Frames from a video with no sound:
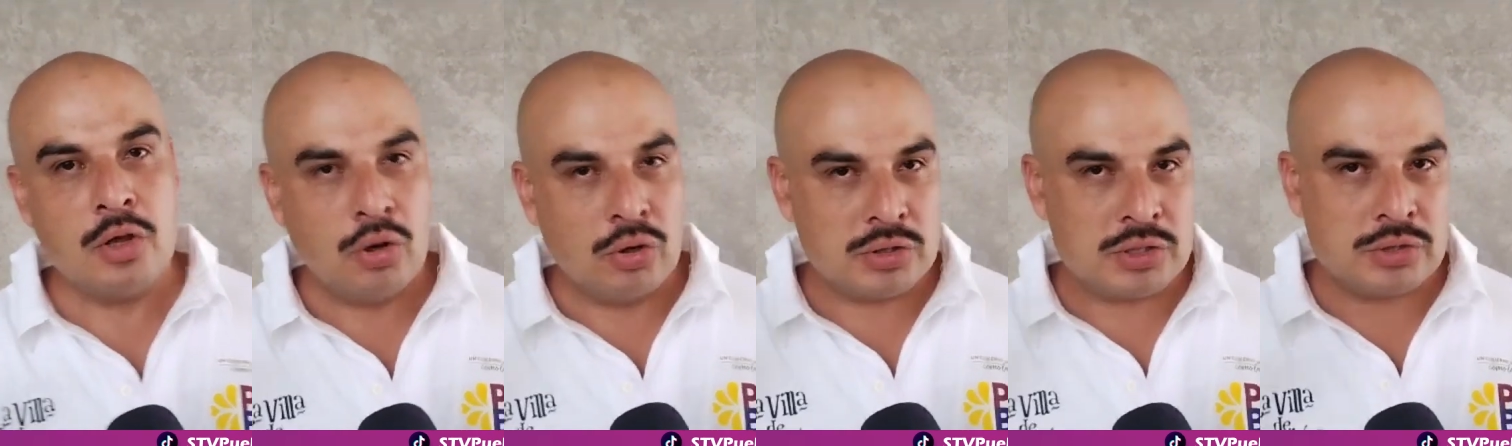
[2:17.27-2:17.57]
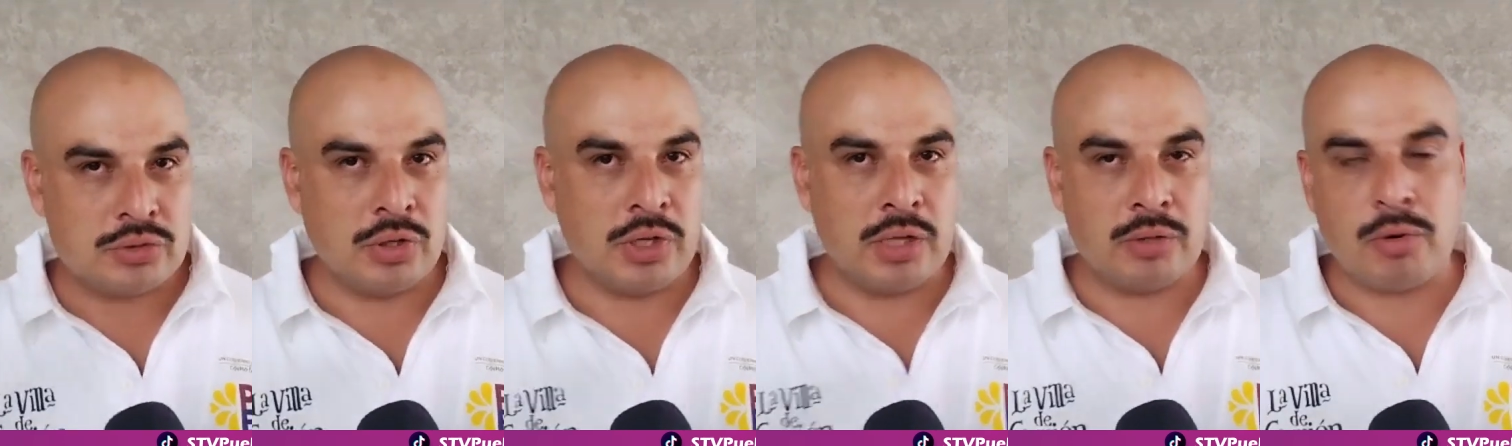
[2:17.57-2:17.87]
O
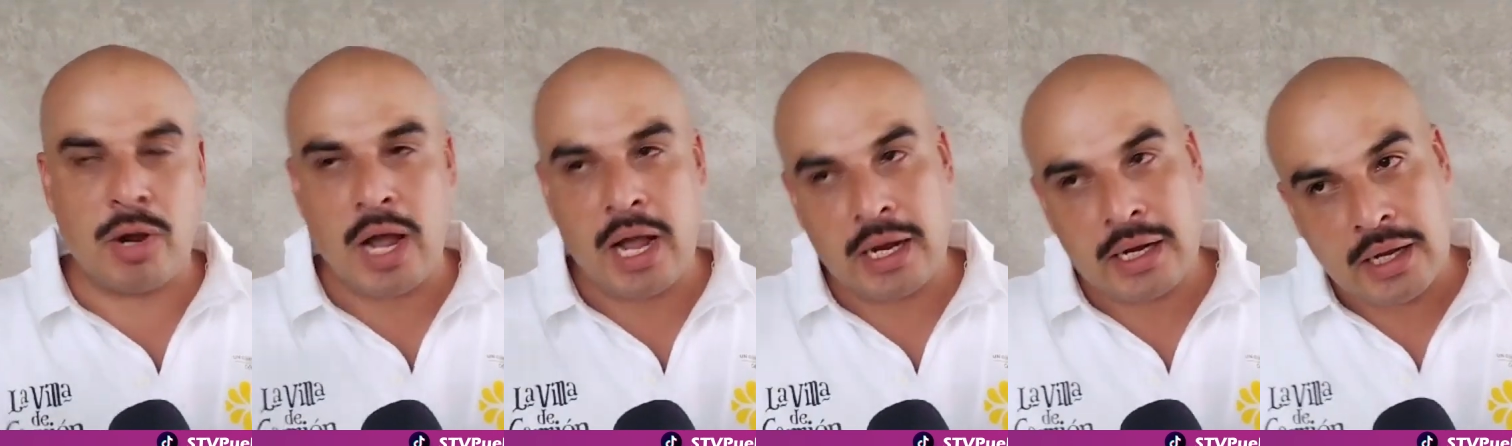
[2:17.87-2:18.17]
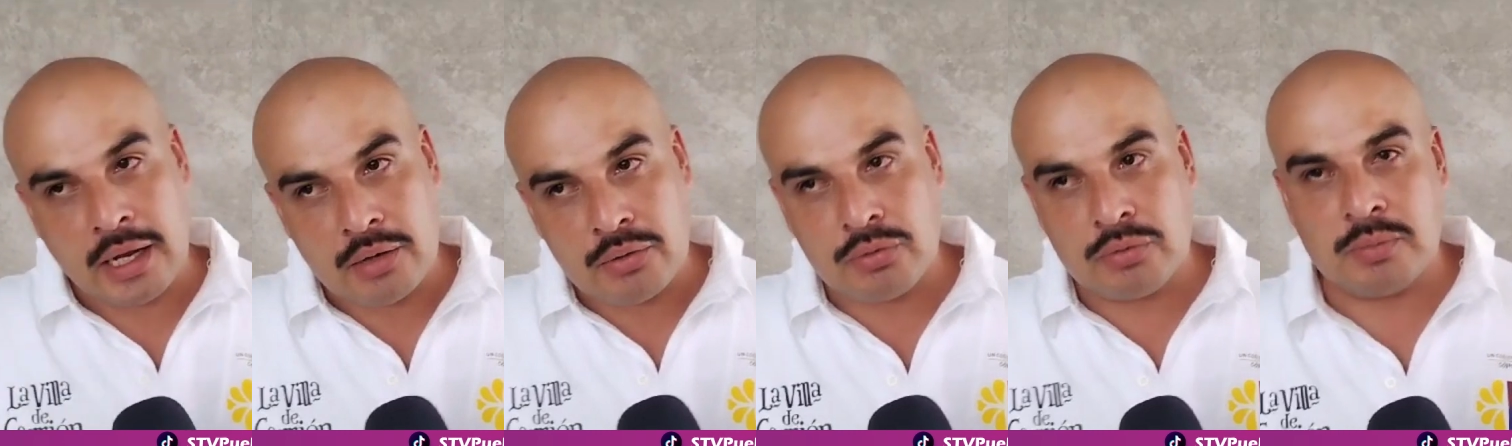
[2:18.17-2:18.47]
si soy de
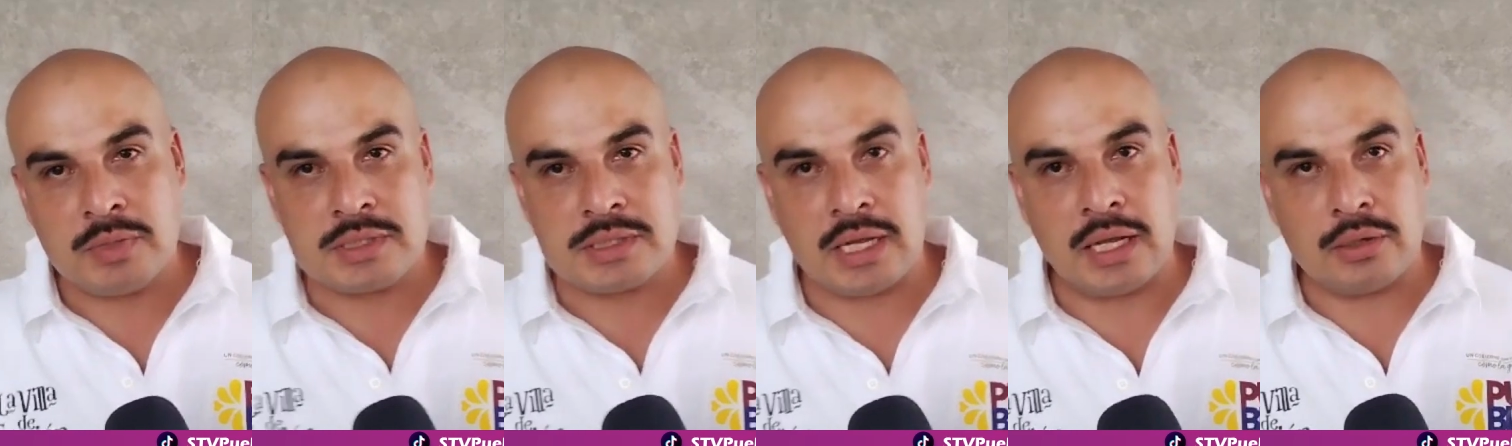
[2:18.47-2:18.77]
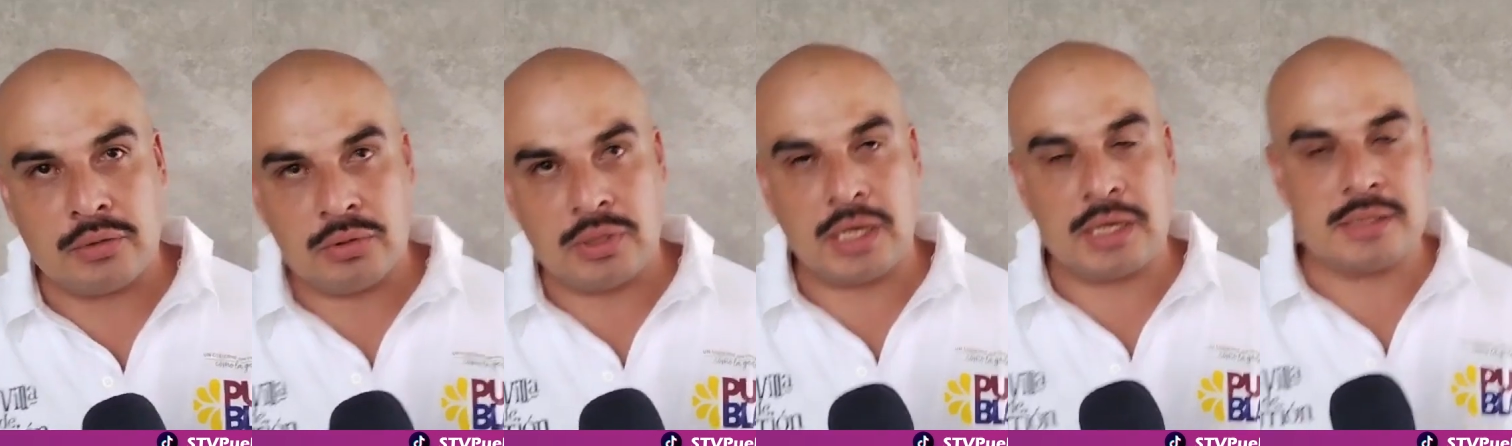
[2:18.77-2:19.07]
Oaxaca, hago un
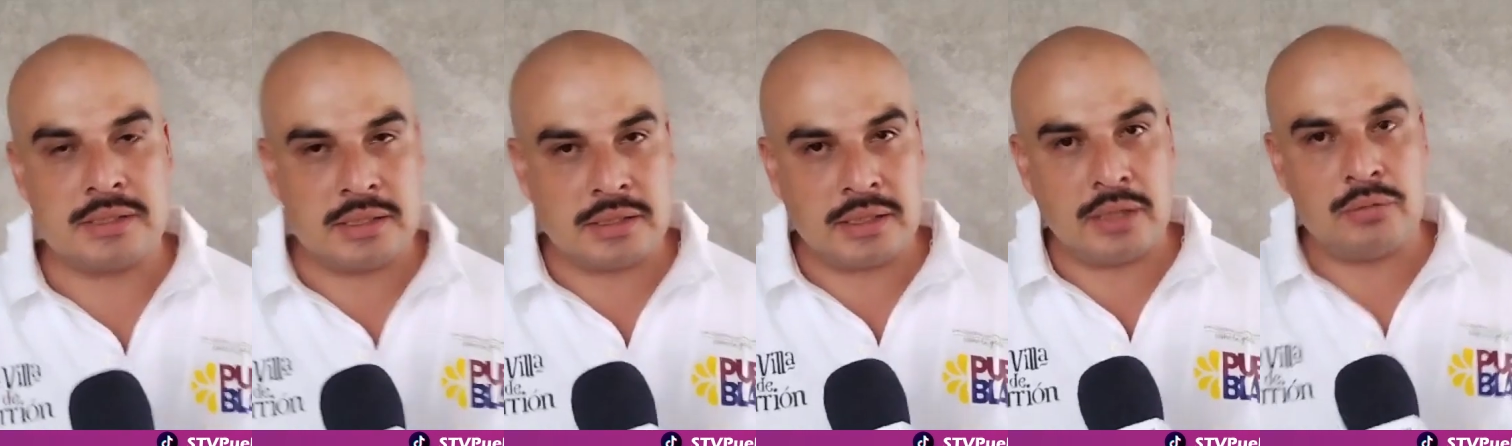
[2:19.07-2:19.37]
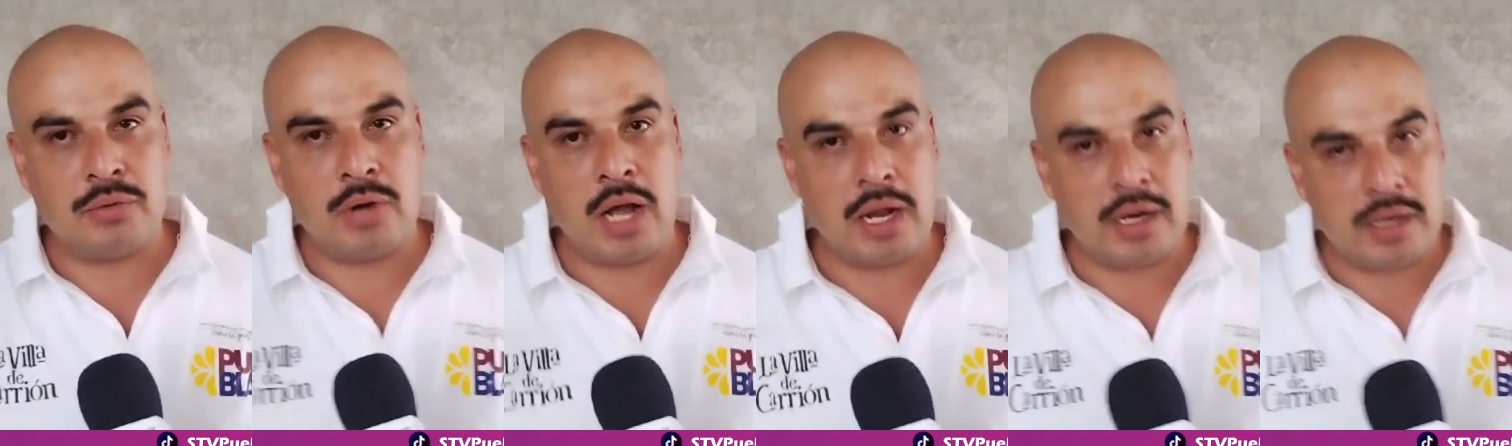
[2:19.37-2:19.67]
mezcal con la receta
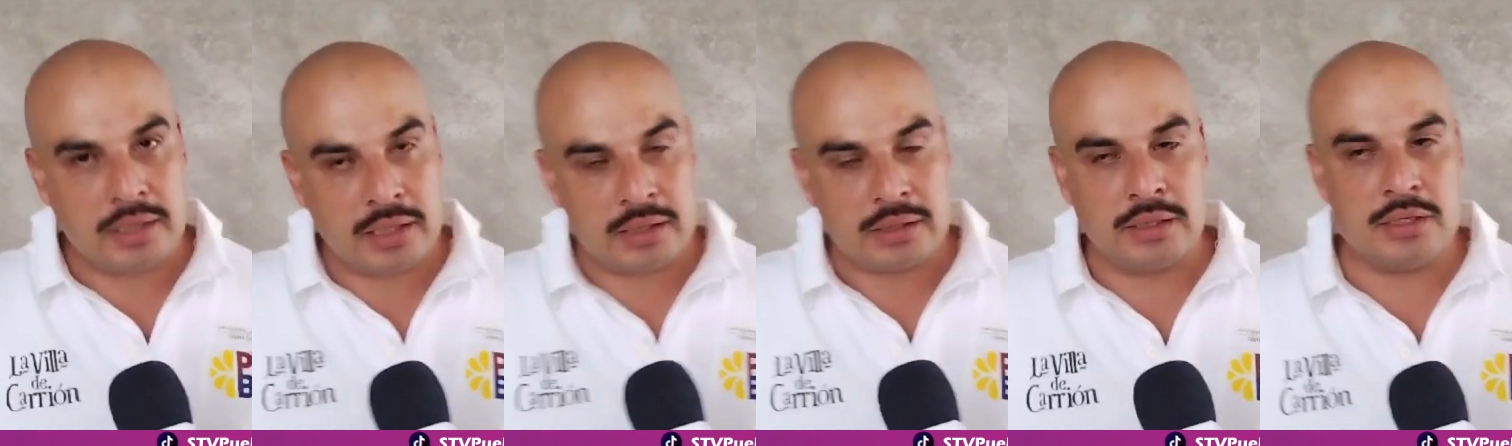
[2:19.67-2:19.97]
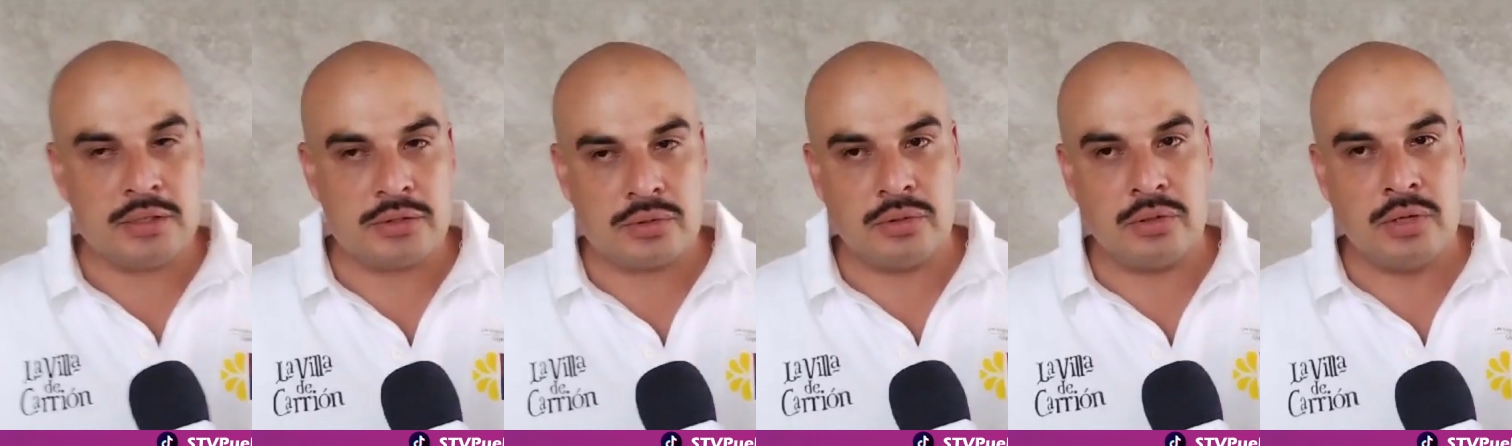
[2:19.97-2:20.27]
de Oaxaca en
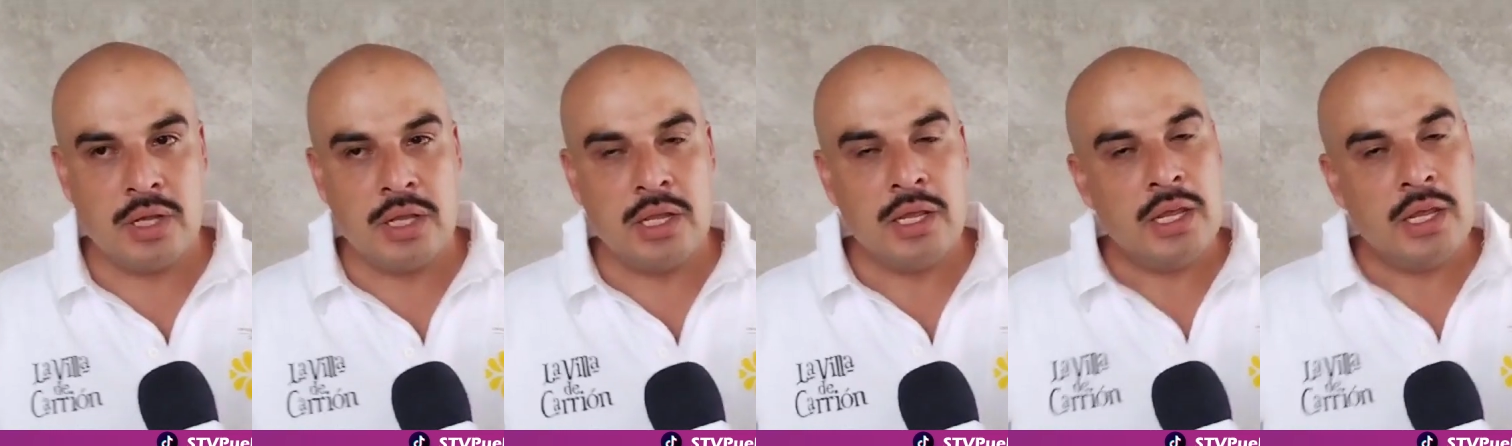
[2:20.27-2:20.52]
Atlisco,